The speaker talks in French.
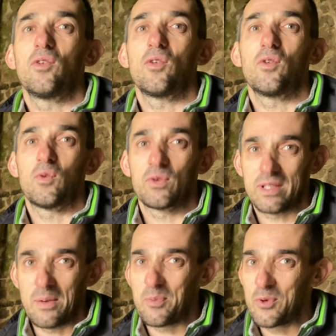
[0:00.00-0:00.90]
Donc
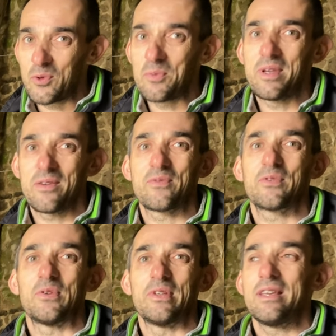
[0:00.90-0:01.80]
ça a plutôt bien
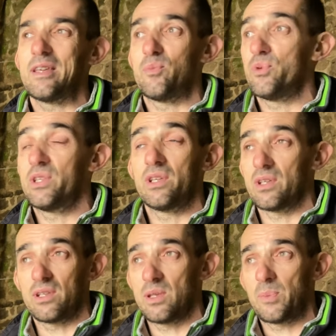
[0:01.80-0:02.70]
fonctionné. Et puis
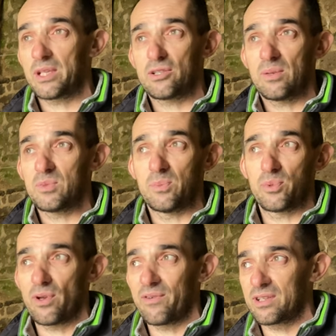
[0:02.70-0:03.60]
des personnes un petit
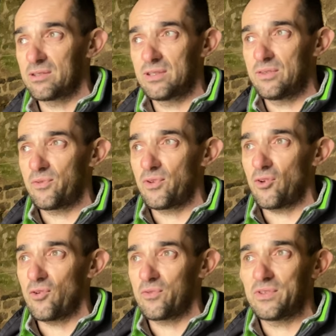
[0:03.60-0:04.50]
peu avec
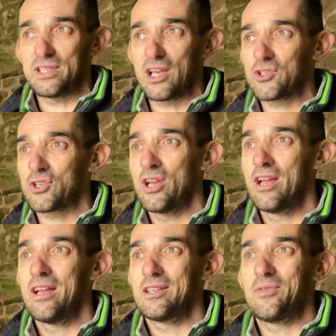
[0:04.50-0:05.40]
différents visages,
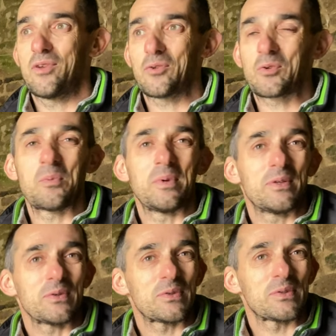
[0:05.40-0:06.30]
différentes
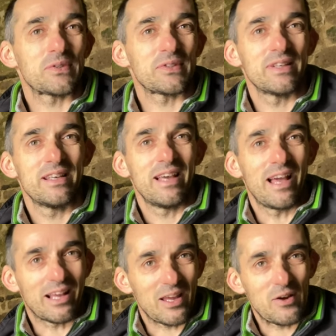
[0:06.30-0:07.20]
compétences
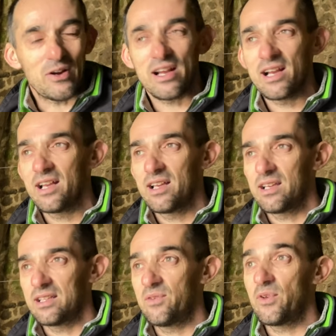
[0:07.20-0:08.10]
agricoles,
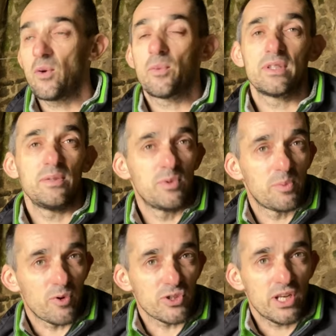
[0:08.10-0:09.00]
différents types de projets.